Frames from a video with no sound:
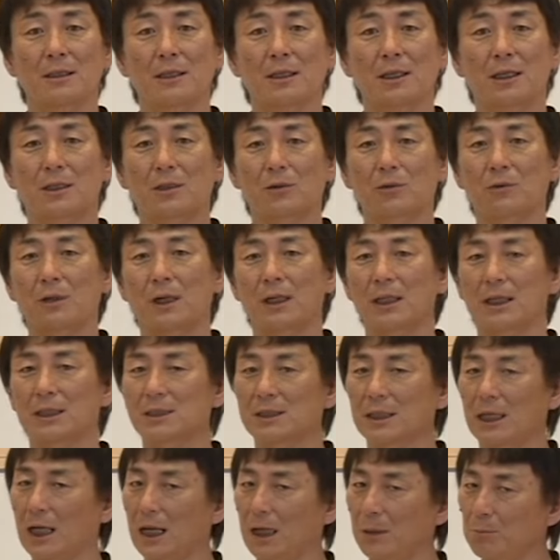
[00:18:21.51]
人の
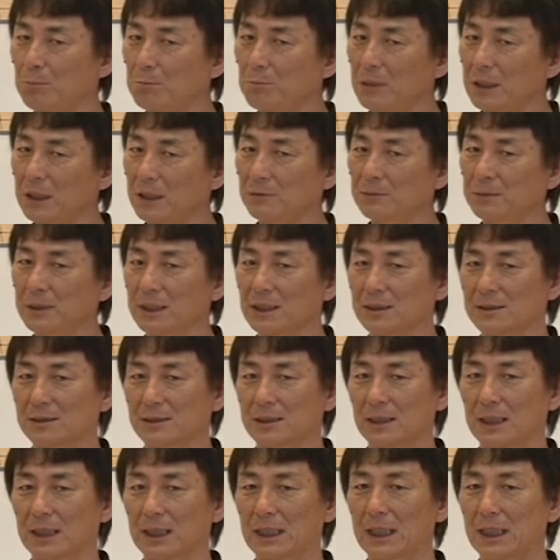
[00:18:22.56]
話あんまりうまいやつっ
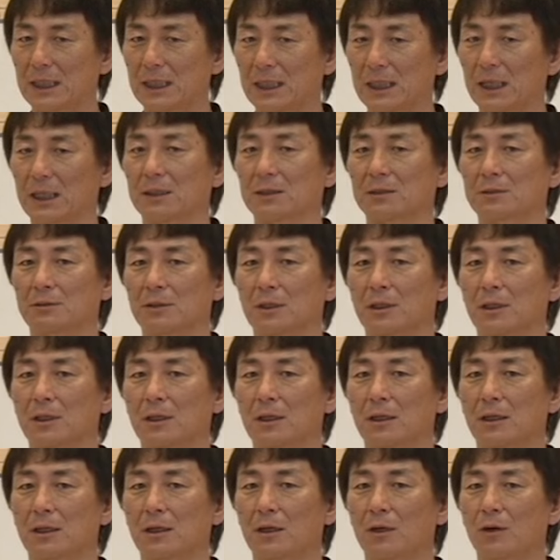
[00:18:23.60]
て聞いてないですよね
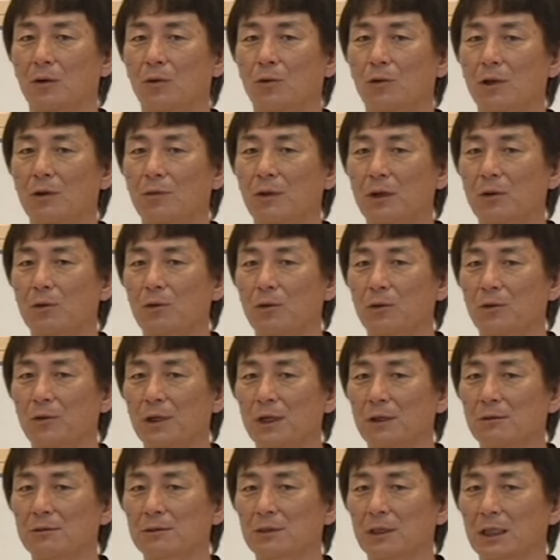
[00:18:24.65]
俺はこれを
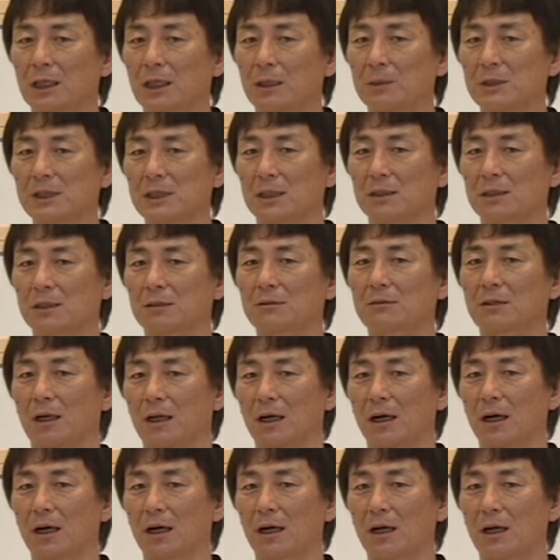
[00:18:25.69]
やるって決めちゃってるか
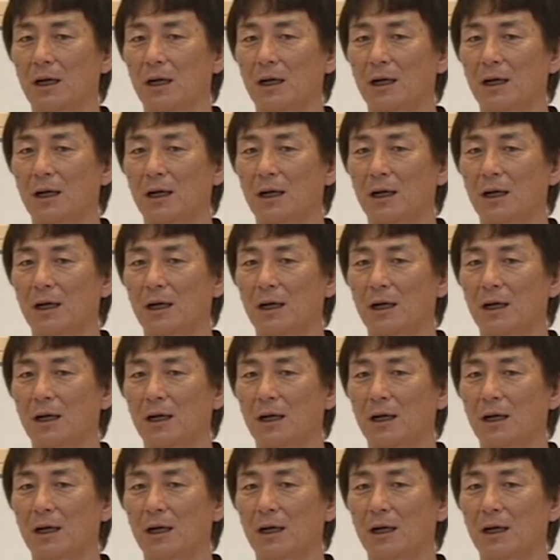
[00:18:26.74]
ら